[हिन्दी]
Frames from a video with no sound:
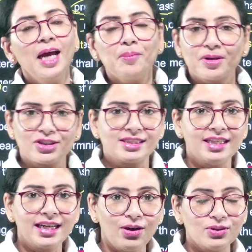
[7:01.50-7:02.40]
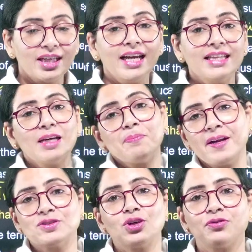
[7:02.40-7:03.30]
प्रशस्ति क्या होता है इन द
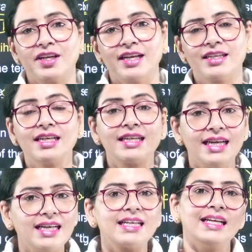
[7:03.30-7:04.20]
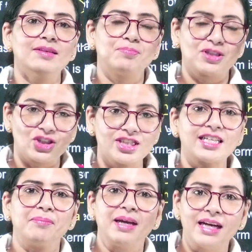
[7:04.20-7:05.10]
प्रेज ऑफ किंग कि किंग की प्रशंसा
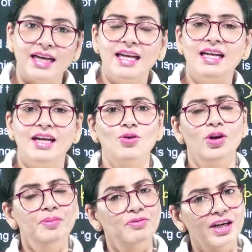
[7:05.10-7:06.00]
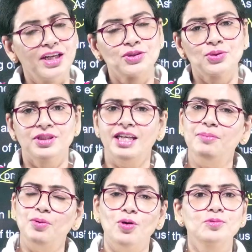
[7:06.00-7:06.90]
में कहे गए कोई भी वर्डिंग्स होती है
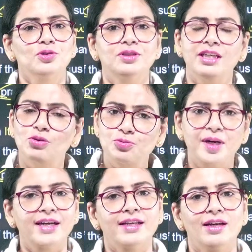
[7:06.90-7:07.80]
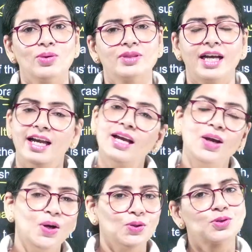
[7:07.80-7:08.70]
पोम्स होती है कुछ भी आर्टिकल होता है
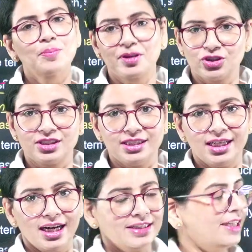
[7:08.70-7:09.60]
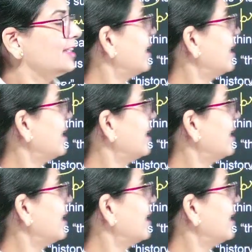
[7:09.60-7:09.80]
उसको प्रशस्ति कहा जाता है